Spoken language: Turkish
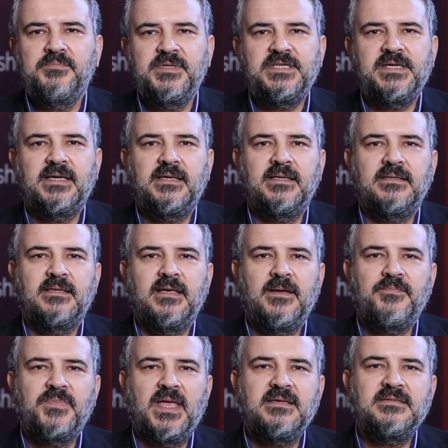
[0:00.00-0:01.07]
bir
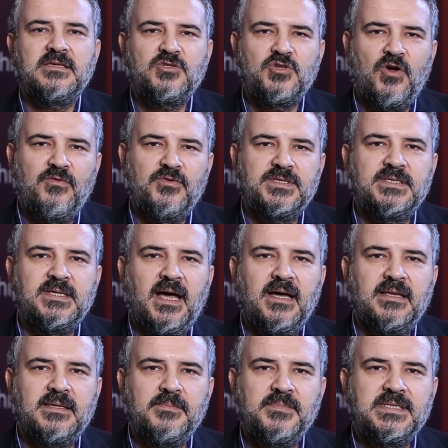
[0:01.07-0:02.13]
şekilde as a service
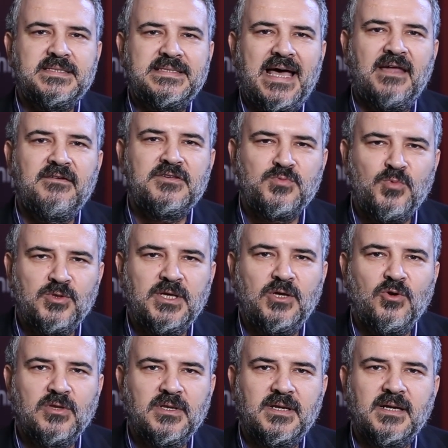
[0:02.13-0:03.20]
yani bir servis
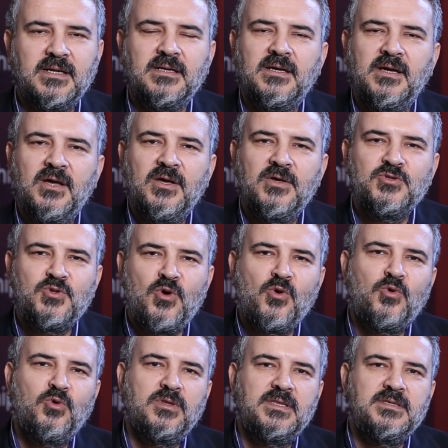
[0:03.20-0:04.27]
modeli olarak son
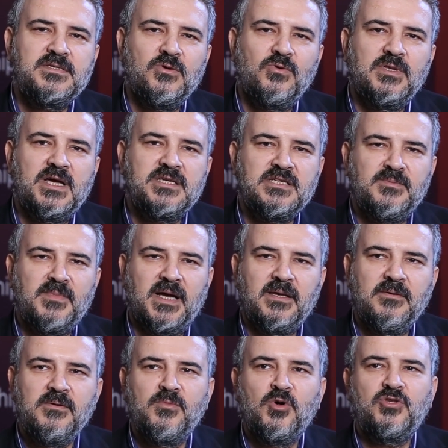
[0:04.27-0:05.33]
kullanıcıya ulaştırmak
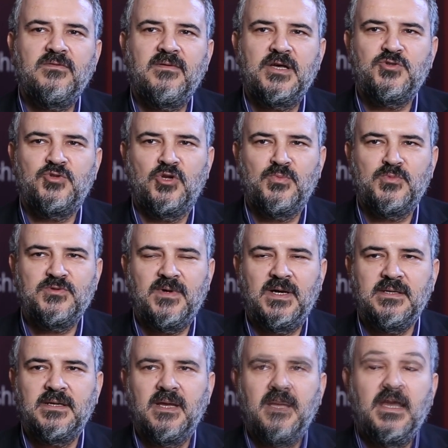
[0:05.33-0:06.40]
gibi bir motivasyonumuz
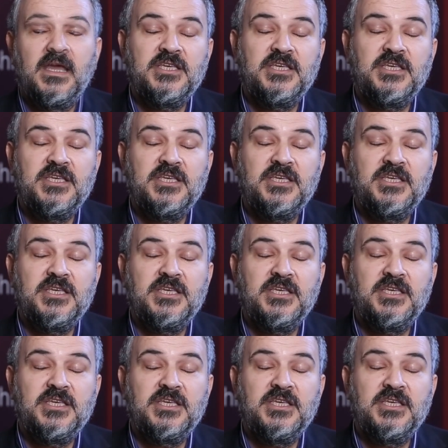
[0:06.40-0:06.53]
var.